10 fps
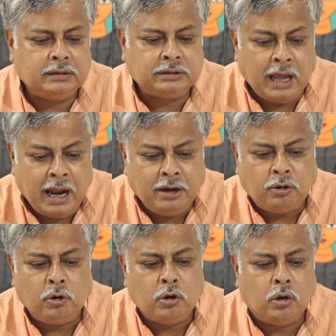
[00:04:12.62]
তার
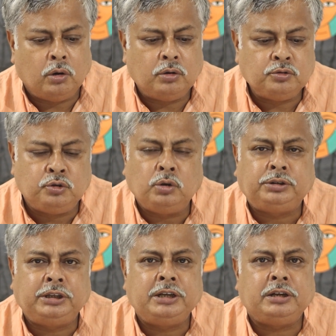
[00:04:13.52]
কোনো
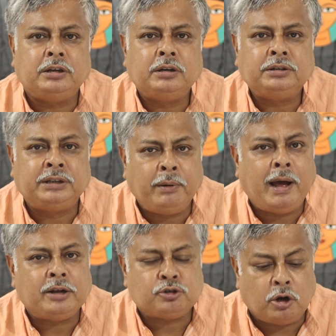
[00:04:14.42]
যুক্তি দেওয়া
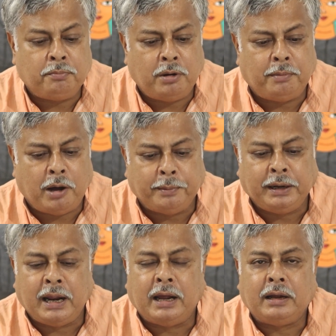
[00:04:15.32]
সম্ভব হবে
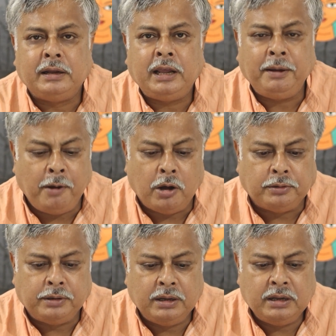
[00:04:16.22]
না এবং
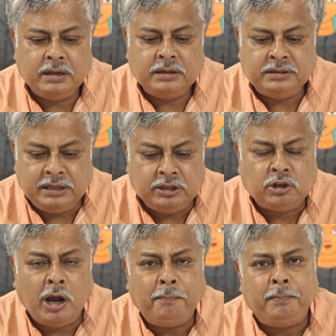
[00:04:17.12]

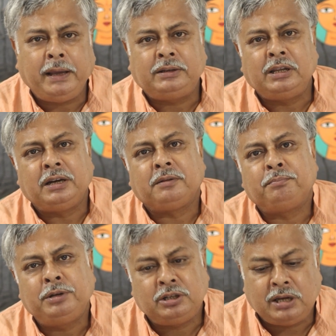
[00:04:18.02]
যেসব ব্যক্তির
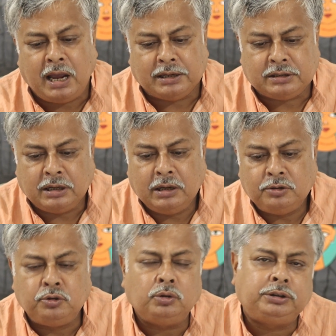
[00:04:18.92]
বিশ্বাস
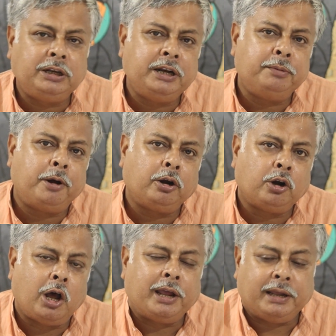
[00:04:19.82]
যুক্তি নির্ভর
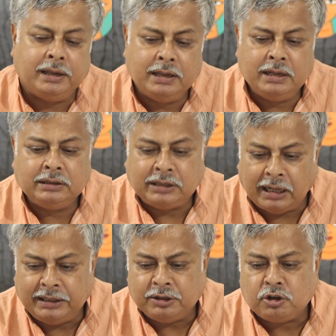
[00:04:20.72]
নয়
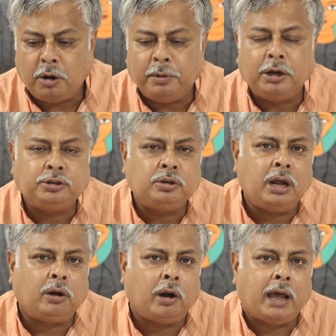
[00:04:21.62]
তাদের সমালোচনা
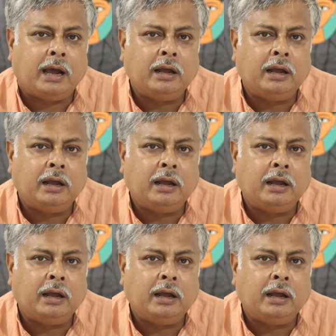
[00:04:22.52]
করা